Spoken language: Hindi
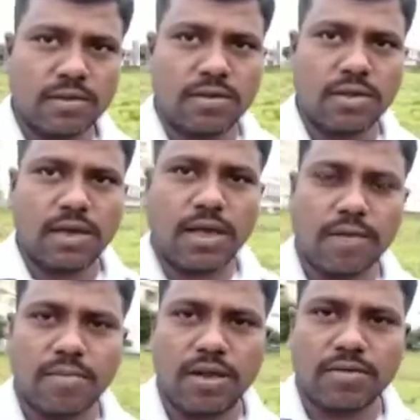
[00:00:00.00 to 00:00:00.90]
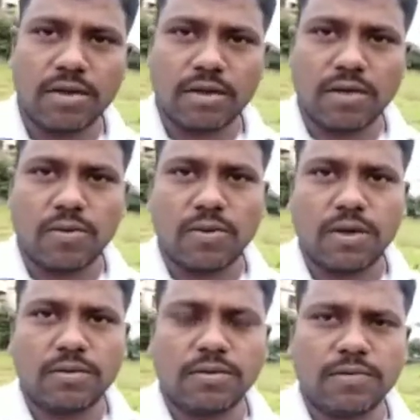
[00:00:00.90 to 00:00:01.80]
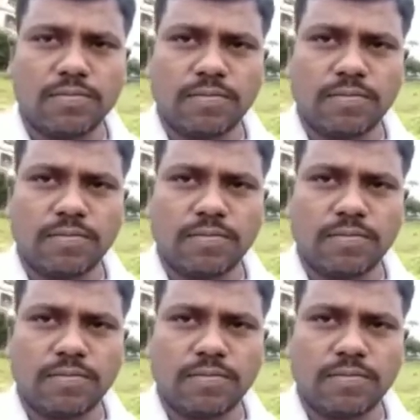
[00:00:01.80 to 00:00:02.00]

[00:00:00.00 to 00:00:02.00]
जैसे कि आप देख सकते हो गाइस